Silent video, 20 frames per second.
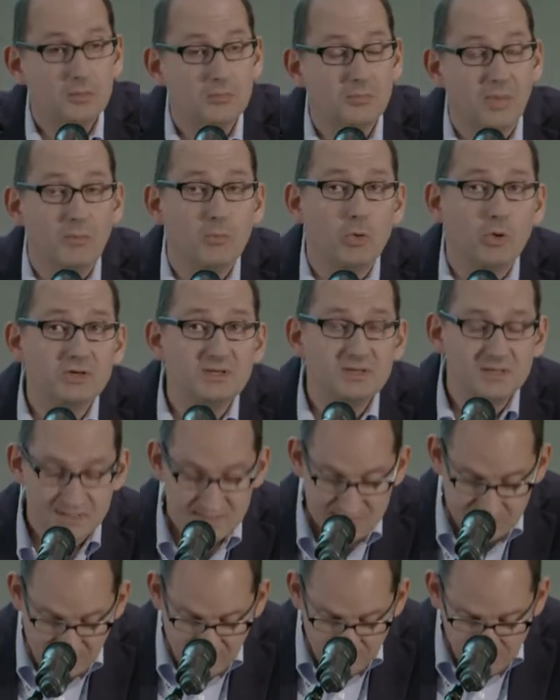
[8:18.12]
Beim Häuten der
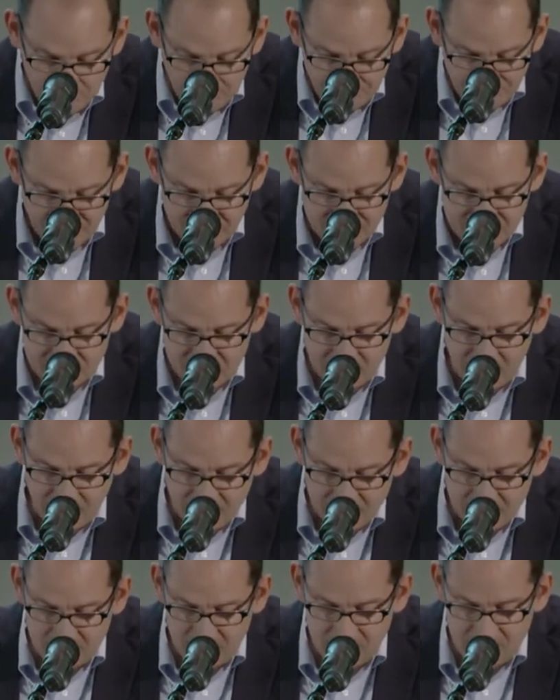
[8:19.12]
Zwiebel ist
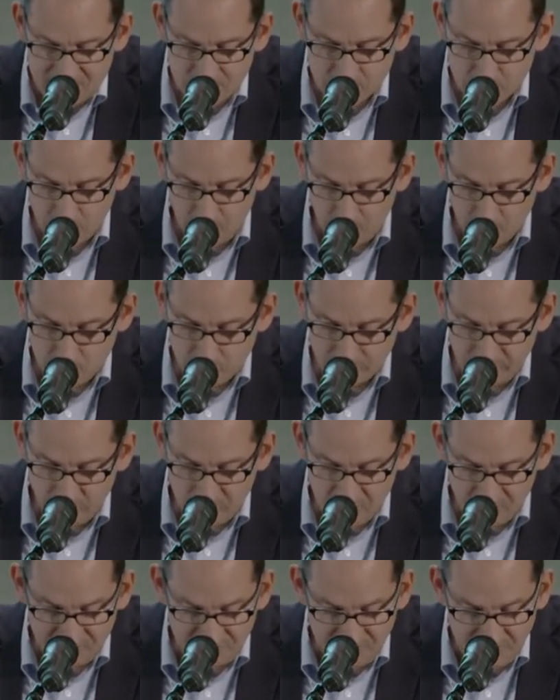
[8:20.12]
keine klassische
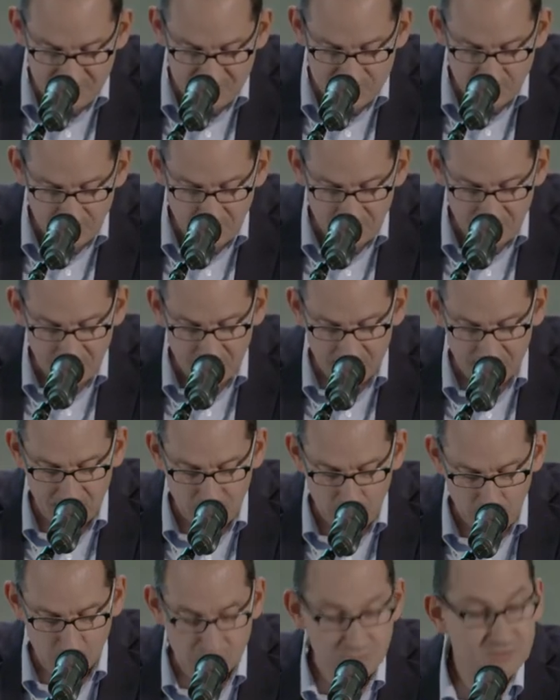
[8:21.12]
Autobiografie, sondern
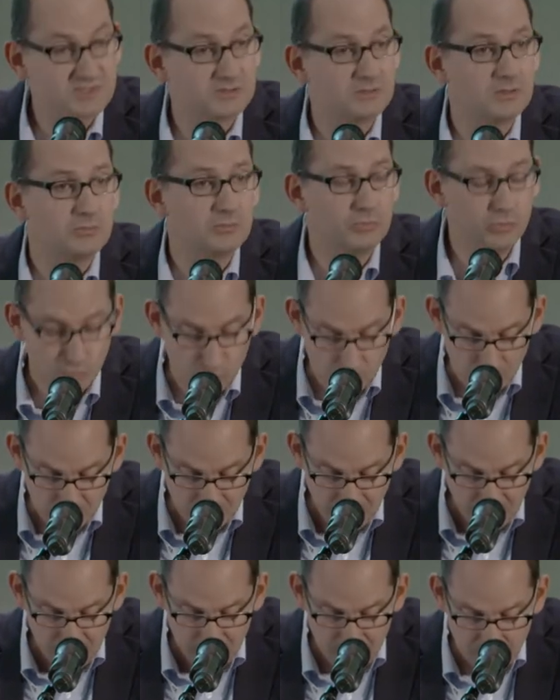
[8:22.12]
Erinnerungsbuch
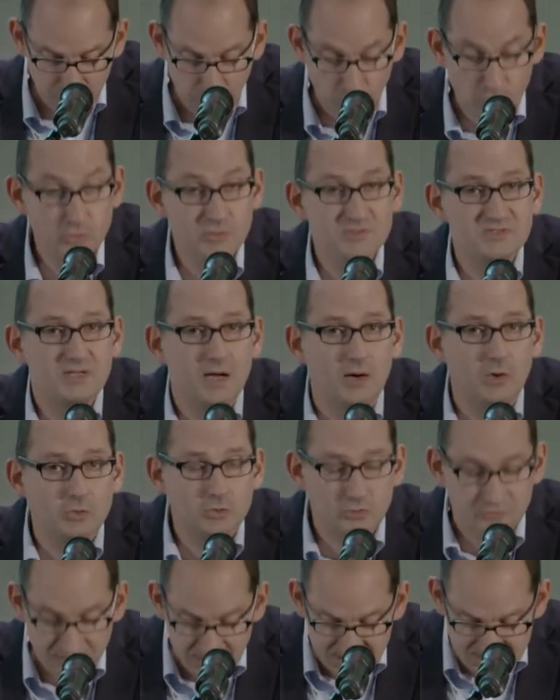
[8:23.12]
im Modus der
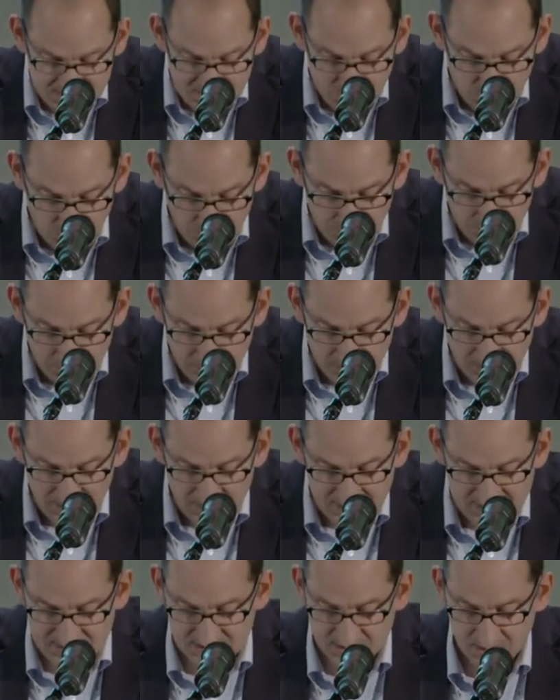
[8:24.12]
Autofiktion.
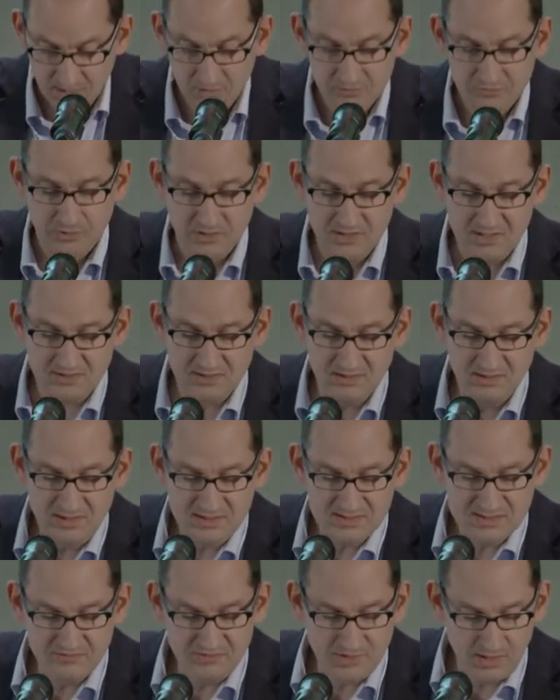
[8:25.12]
Krass fordert den
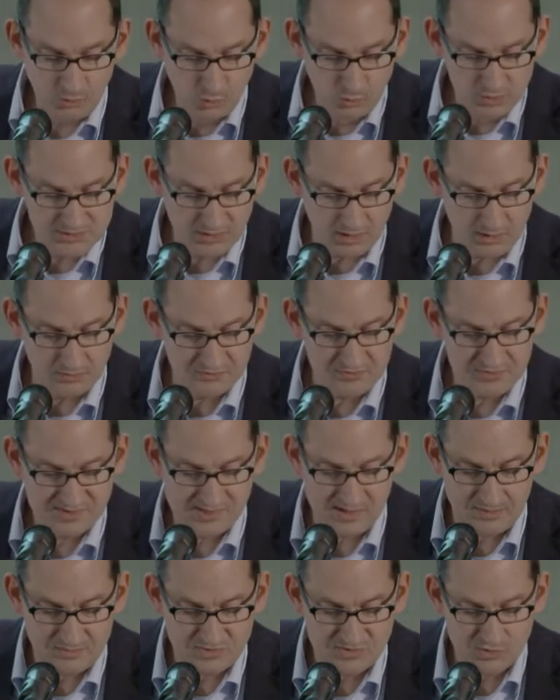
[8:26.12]
Leser wiederholt auf,
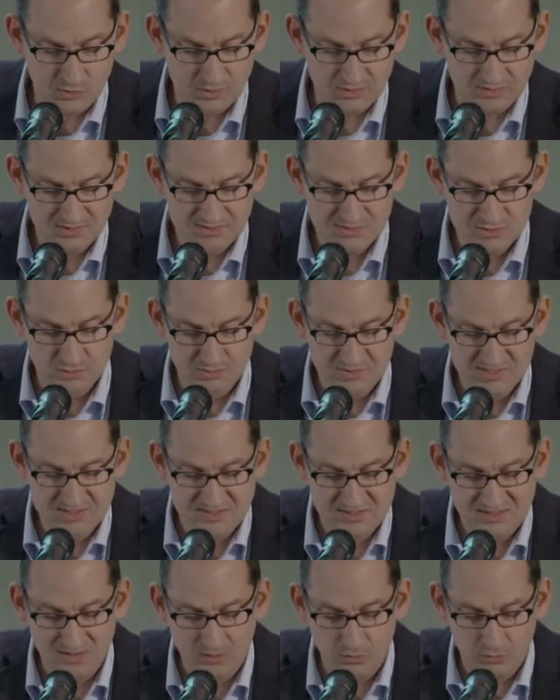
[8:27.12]
seinem Zeugnis zu
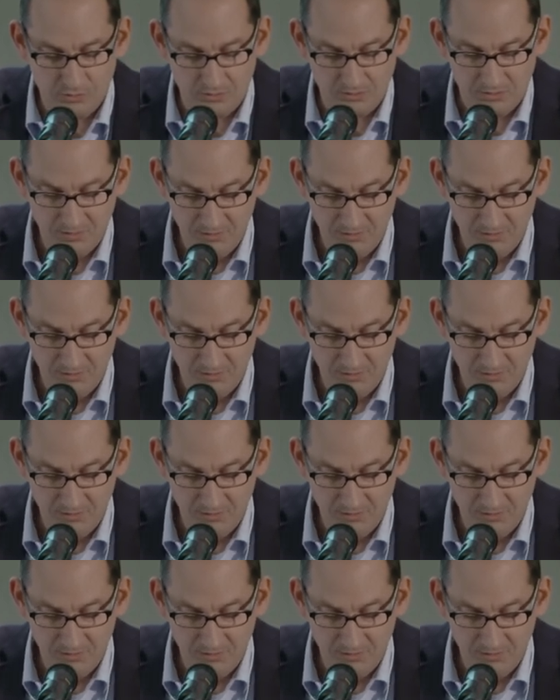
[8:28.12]
misstrauen,